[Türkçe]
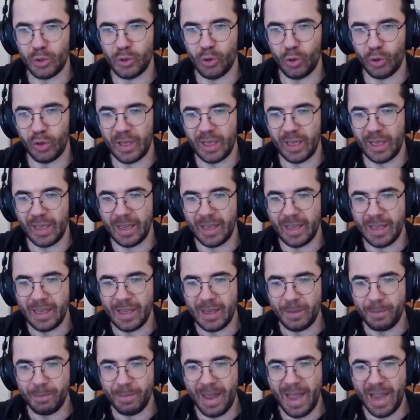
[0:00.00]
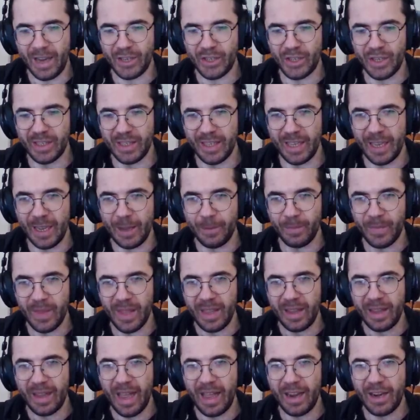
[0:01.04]
çok iyi. Bak şimdi.
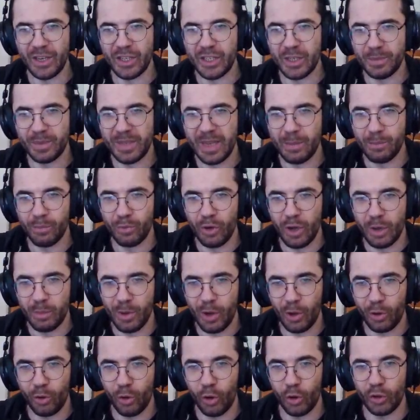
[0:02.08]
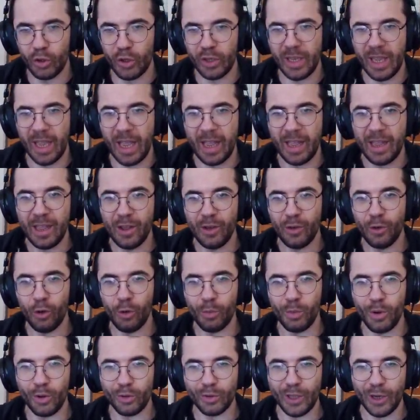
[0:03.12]
Kardeşim sen buraya blok koydun ya. O
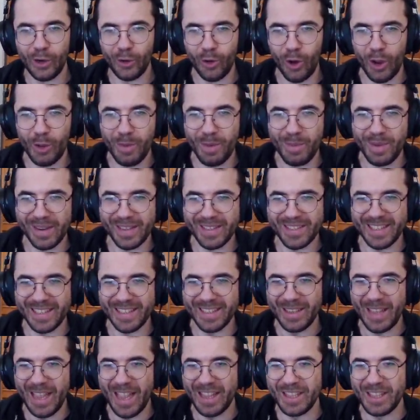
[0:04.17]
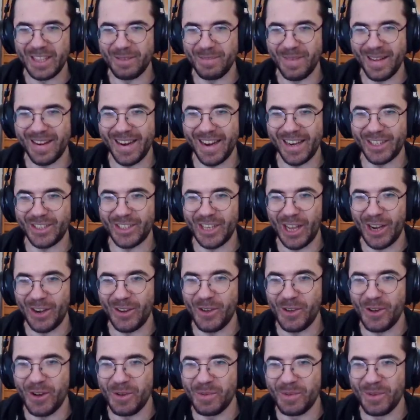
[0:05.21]
blokları koymamalısın. Endirmenler
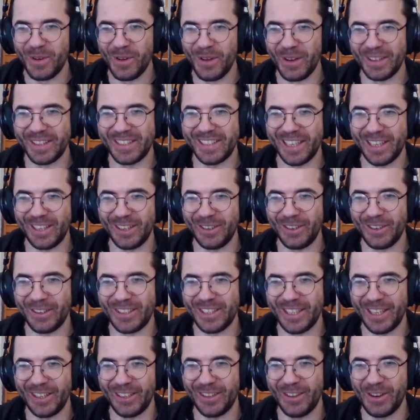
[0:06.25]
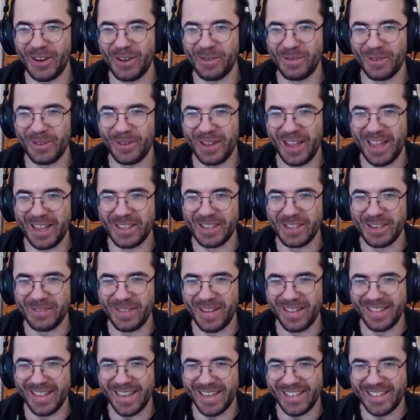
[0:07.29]
çalıyor o bloğu. Çalıyor çalıyor o bloğu
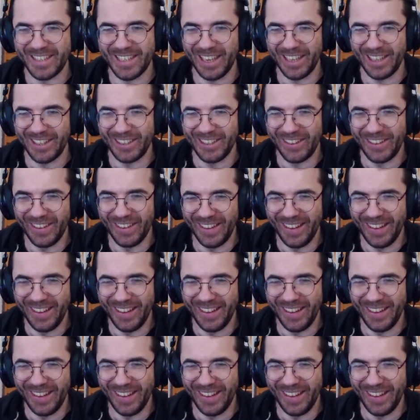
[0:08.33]
endirmenler çalıyor.